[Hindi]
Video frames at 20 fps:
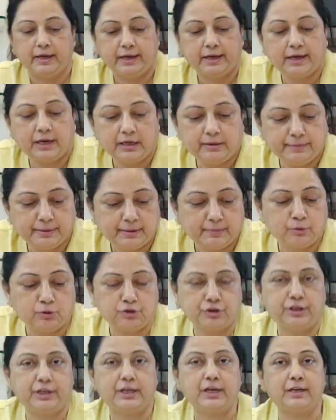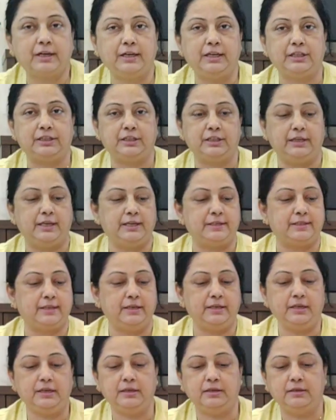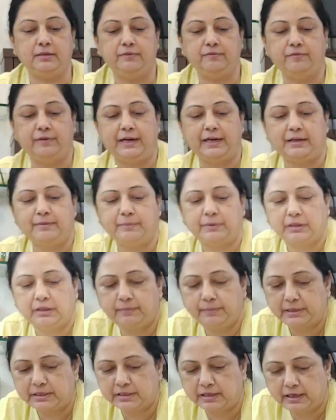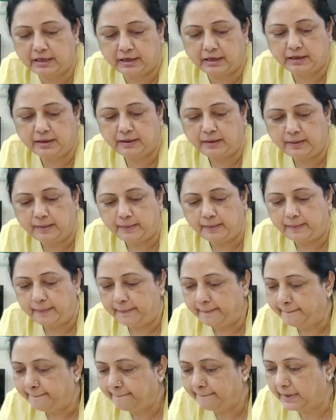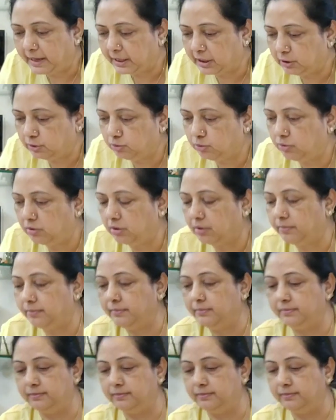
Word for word: ये खाली मेरा मुझड़ी का कलेक्शन है ऐसा फ्लैट हाँ? मतलब ऐसा है बाकी तो और